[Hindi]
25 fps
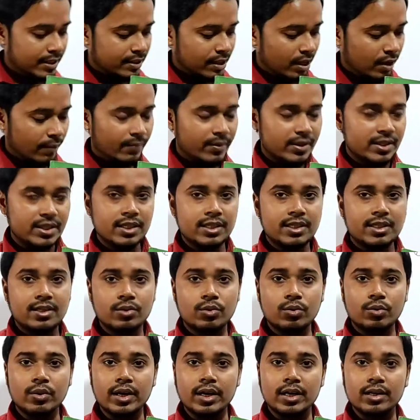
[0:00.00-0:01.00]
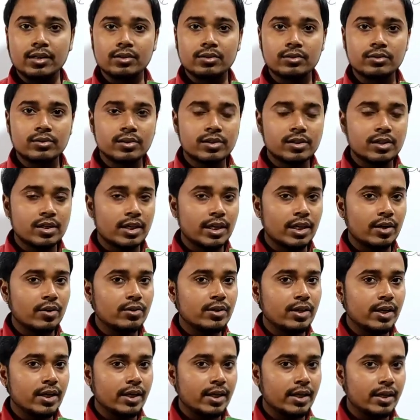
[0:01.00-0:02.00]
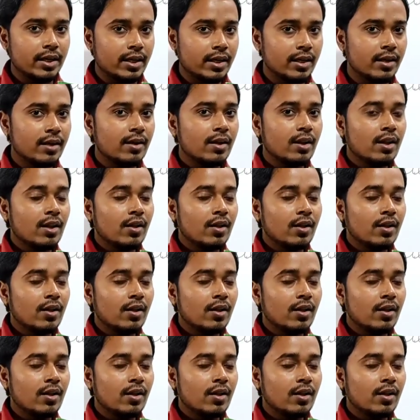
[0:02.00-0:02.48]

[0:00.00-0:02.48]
सामने से देखोगे तो इसका क्या हो जाएगा ये